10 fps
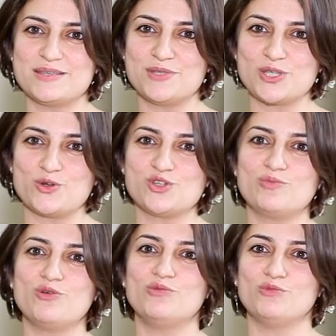
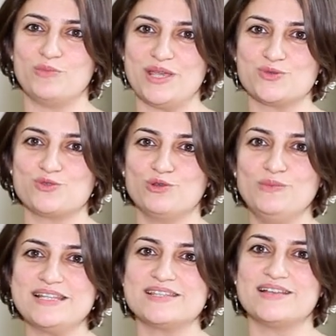Psikoloji Bölümü
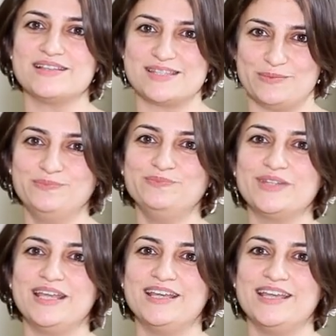mezunuyum. Lisansım
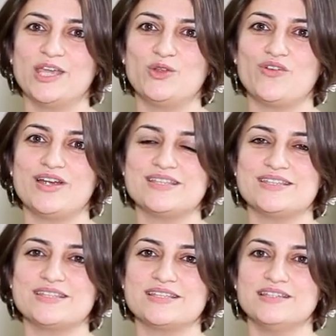e, Ege
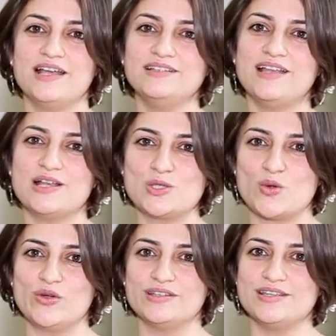Üniversitesi'nden. Daha
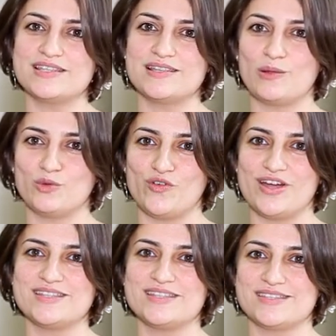sonra da İstanbul
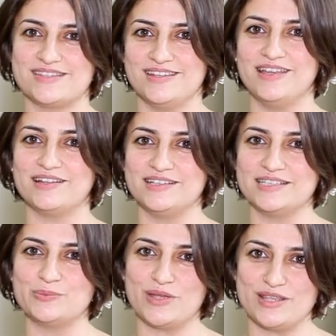Üniversitesi'nde
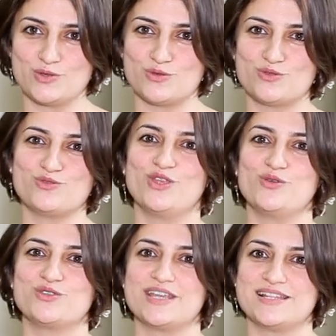Adli Tıp Enstitüsü'nde
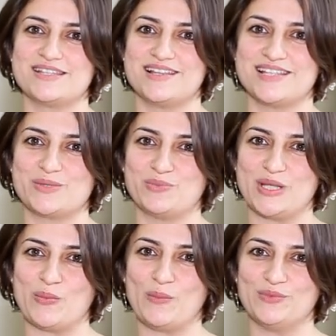yüksek lisansımı
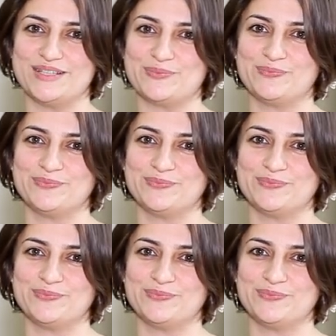tamamladım.